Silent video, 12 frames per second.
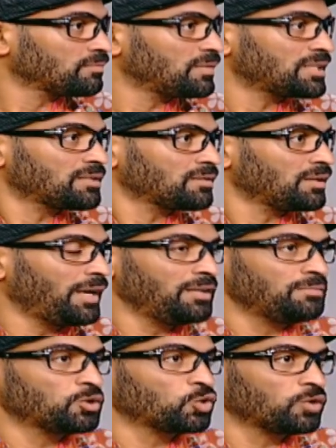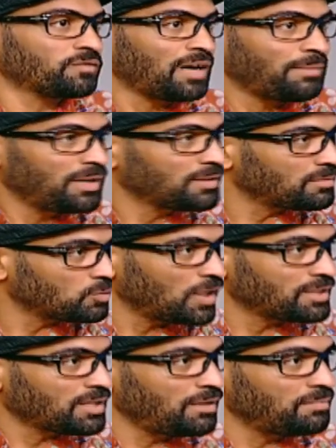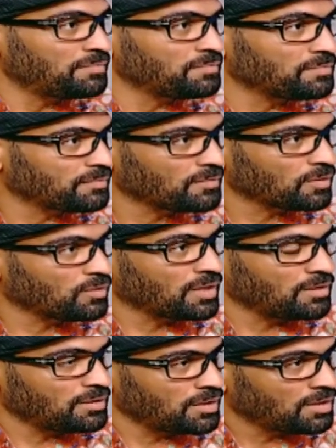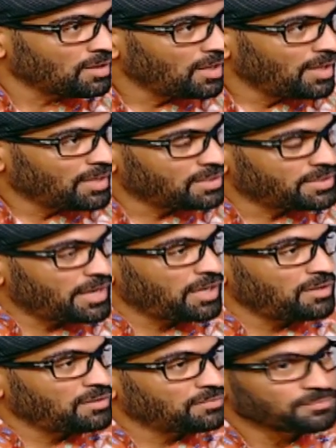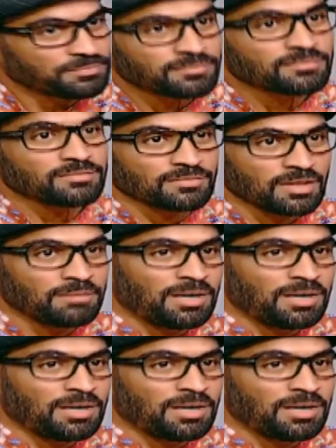بس يعني بالصدفه عملت مسلسل آه، اذاعي اذاعي صح آه.